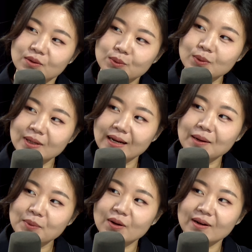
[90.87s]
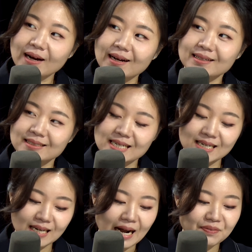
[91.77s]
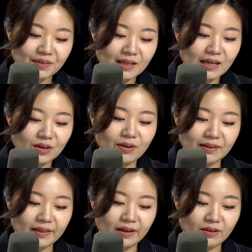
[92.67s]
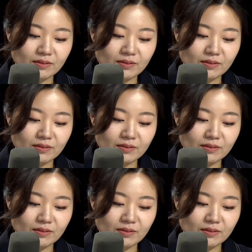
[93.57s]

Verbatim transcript: 이렇게 그렇죠. 하면 제일 간단할 것 같아요.